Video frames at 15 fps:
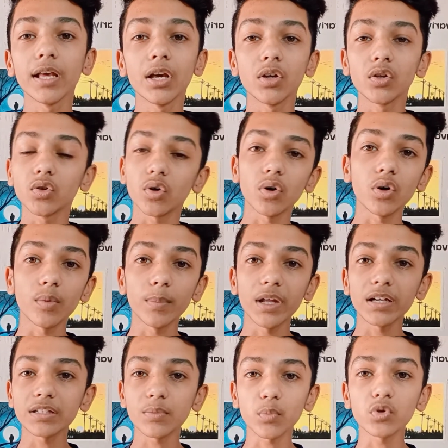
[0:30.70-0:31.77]
तो
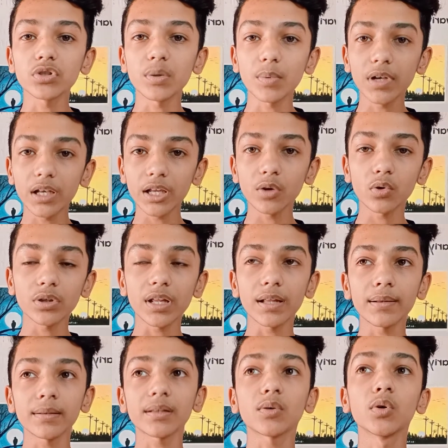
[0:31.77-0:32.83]
मेरे से पॉसिबल नहीं होता
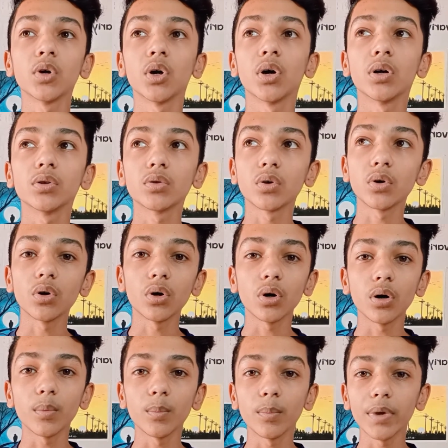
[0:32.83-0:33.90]
तो,
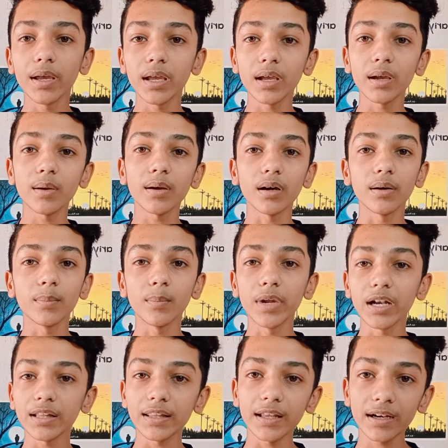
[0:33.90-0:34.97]
तो मैं
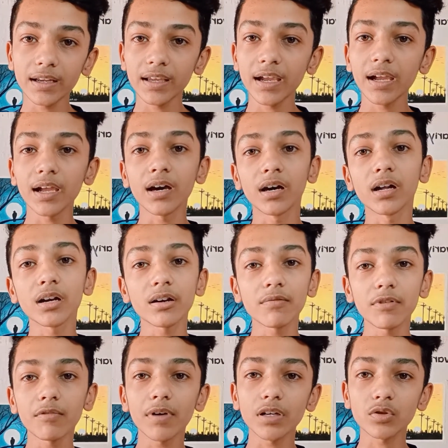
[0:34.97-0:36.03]
मैंने तय किया है हर
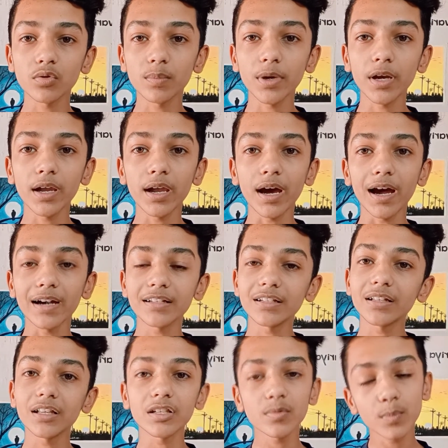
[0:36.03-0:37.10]
रविवार सुबह आठ
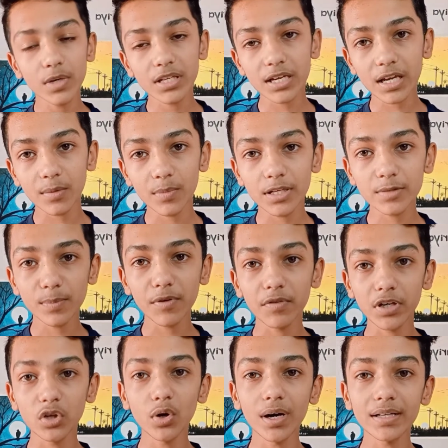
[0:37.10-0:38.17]
से दस बजे के बीच में
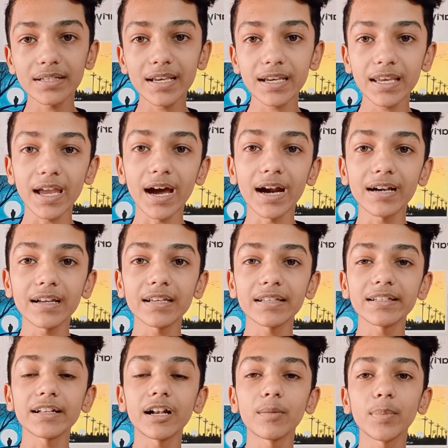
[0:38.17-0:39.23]
वीडियो आ जाएगी आठ के
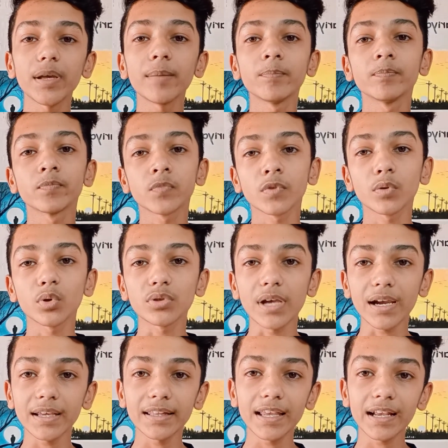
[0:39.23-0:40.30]
चैनल पर तो
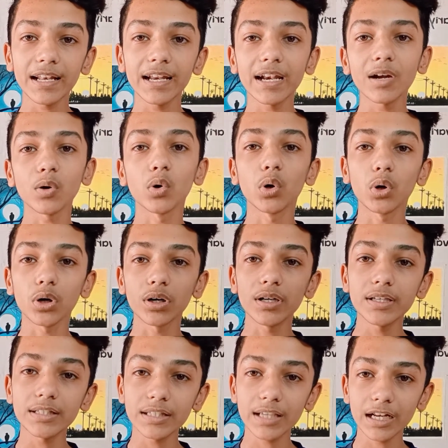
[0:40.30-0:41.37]
जाके देख लेना और
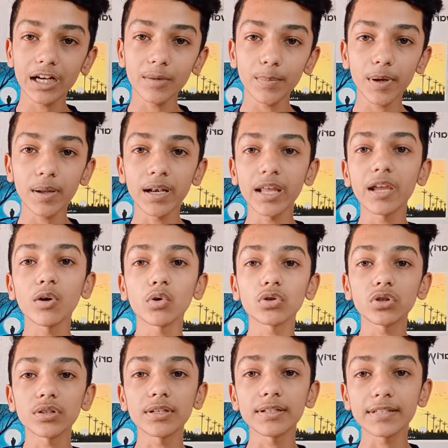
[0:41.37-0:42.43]
इस चैनल पे नए हो
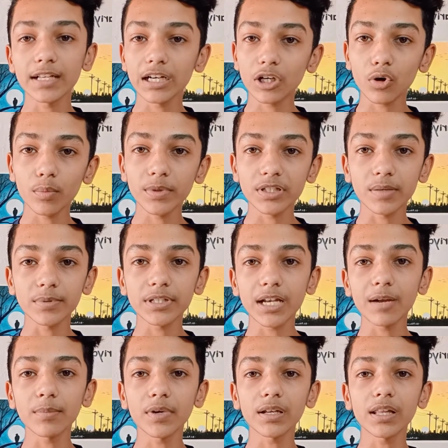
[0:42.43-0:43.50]
तो इस चैनल को भी
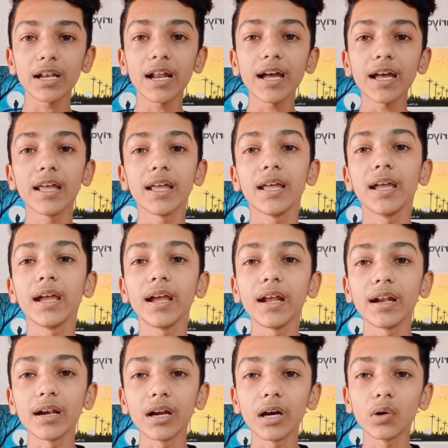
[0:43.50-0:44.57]
सब्सक्राइब कर देना
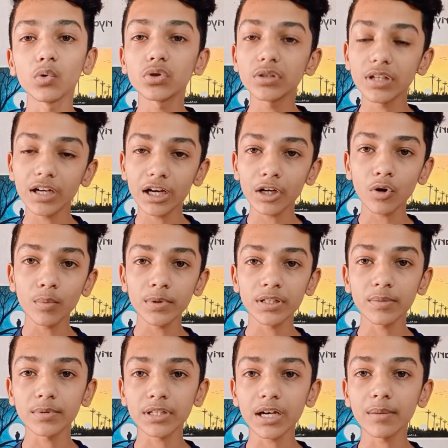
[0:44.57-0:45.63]
एंड uh, उस चैनल को भी
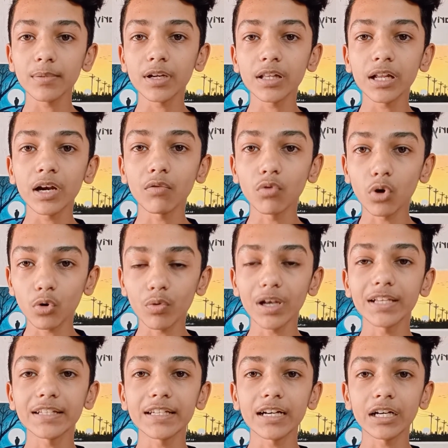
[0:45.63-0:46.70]
सब्सक्राइब कर देना ब्लॉग
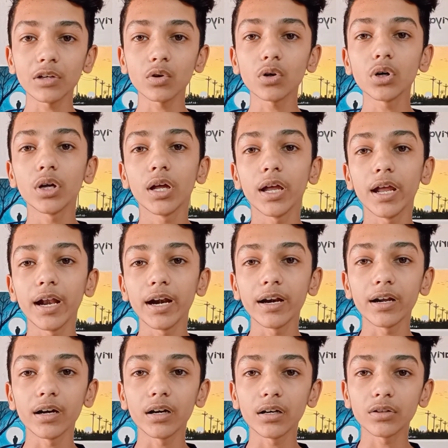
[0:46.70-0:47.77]
वाली चैनल को
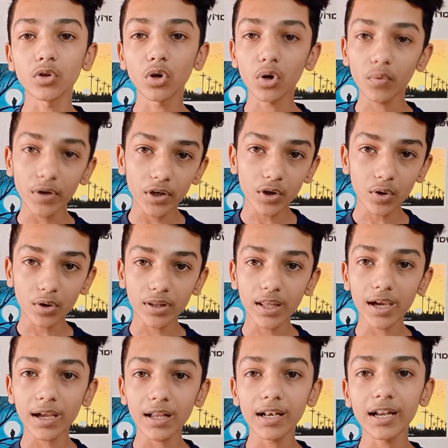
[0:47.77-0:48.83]
एंड uh, दोनों वीडियो को
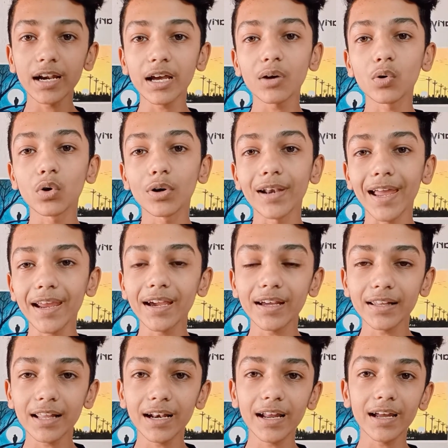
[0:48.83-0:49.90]
देख लेना और लाइक
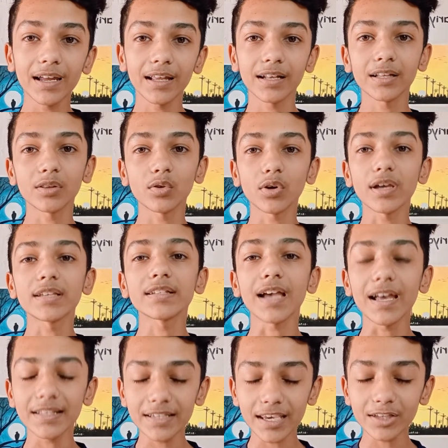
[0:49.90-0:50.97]
कर देना तो गैस
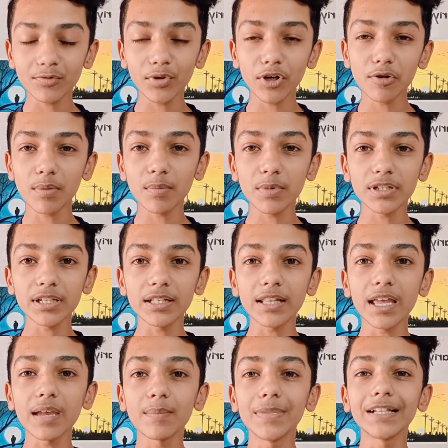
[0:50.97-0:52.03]
आज के इस वीडियो में बस
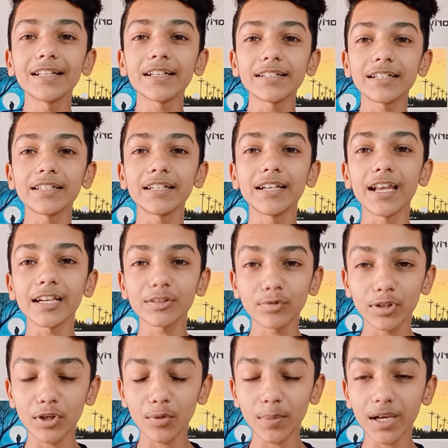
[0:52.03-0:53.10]
इतना ही मिलते हैं जल्दी नेक्स्ट
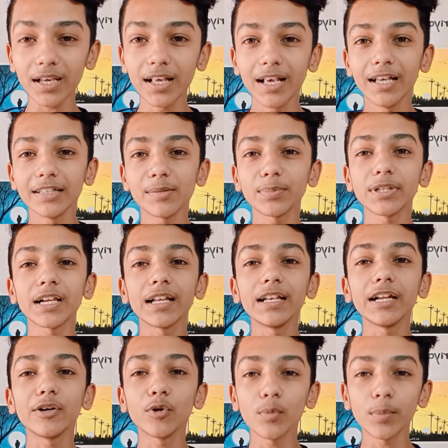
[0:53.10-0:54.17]
वीडियो में तब तक के
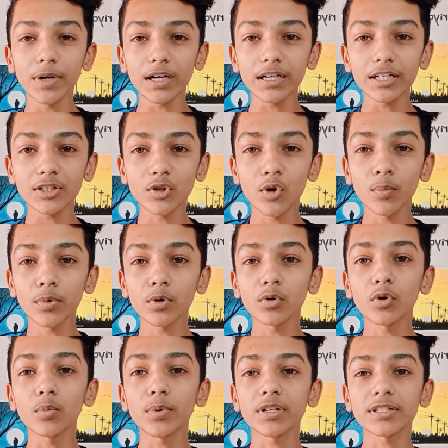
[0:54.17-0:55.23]
लिए डू प्रैक्टिस डू इम्प्रूव
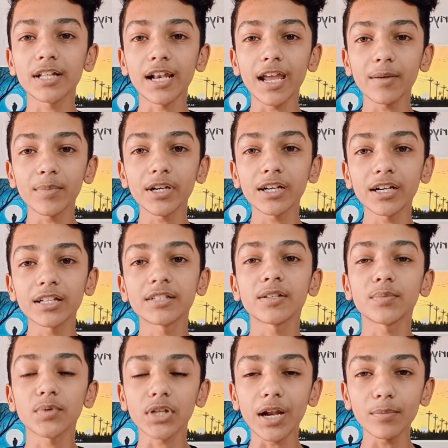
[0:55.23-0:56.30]
डू प्रेस द लाइक बटन एंड
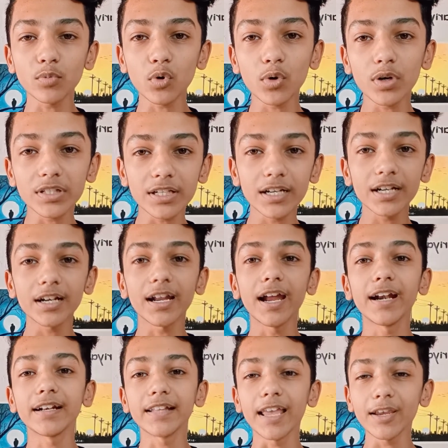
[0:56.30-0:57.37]
सब्सक्राइब टू अवर चैनल
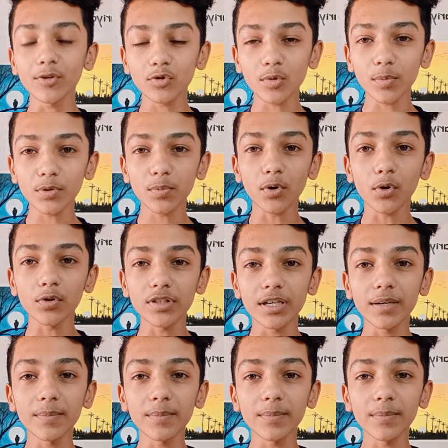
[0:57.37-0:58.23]
एंड थैंक यू सो मच फॉर वॉचिंग